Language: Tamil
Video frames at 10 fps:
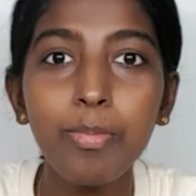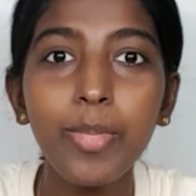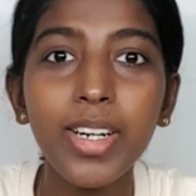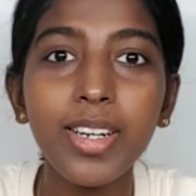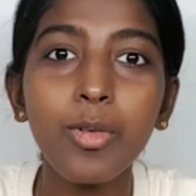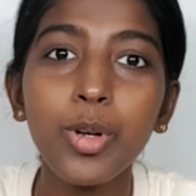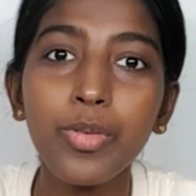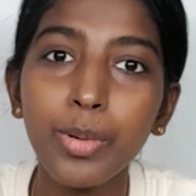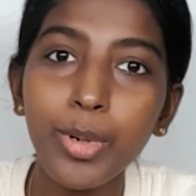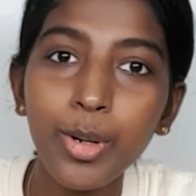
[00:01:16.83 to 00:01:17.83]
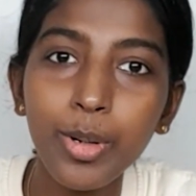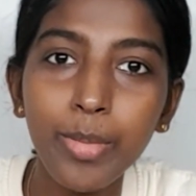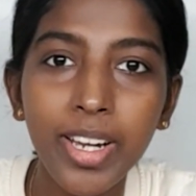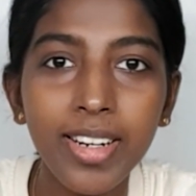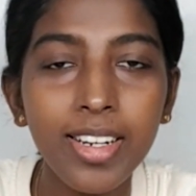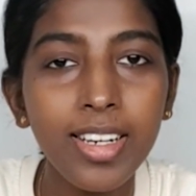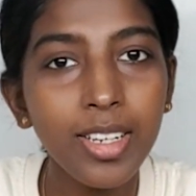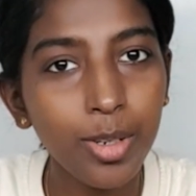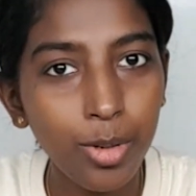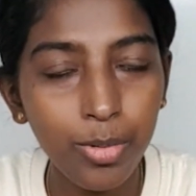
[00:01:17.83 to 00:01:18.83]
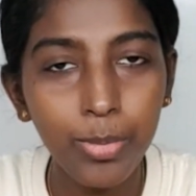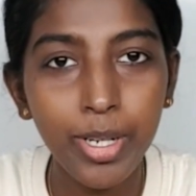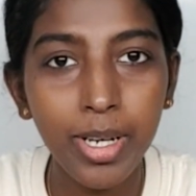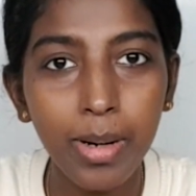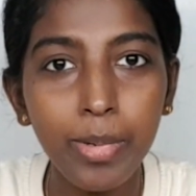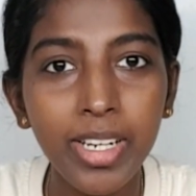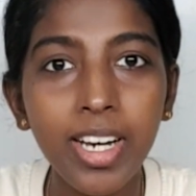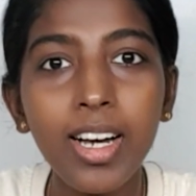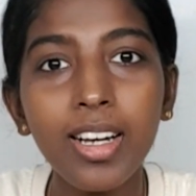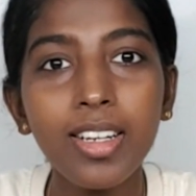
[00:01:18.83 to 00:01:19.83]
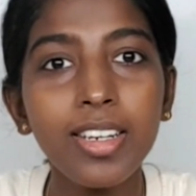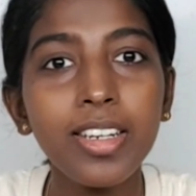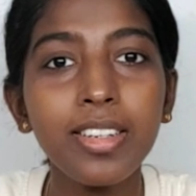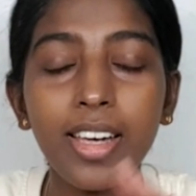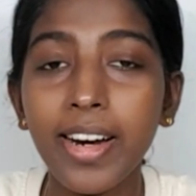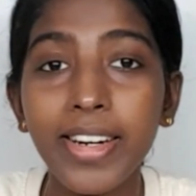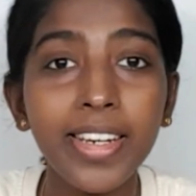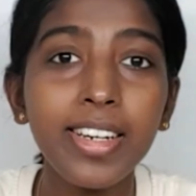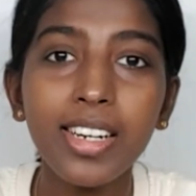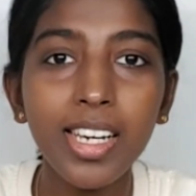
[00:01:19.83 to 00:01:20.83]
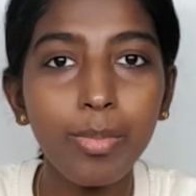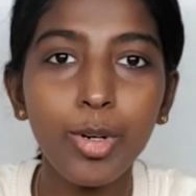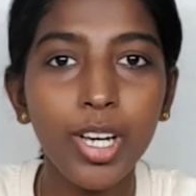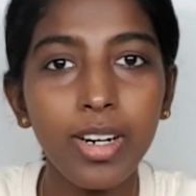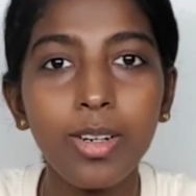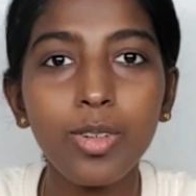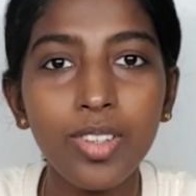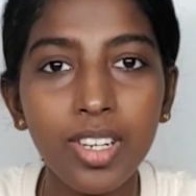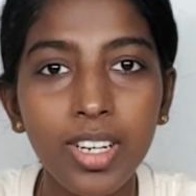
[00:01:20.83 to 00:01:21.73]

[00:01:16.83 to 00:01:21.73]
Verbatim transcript: பட் ஒரு விமனோட மைண்ட்ல இன்னொரு விமன் அப்படின்னா இட் என்டையர்லி அபவுட் ஹர் லுக்ஸ்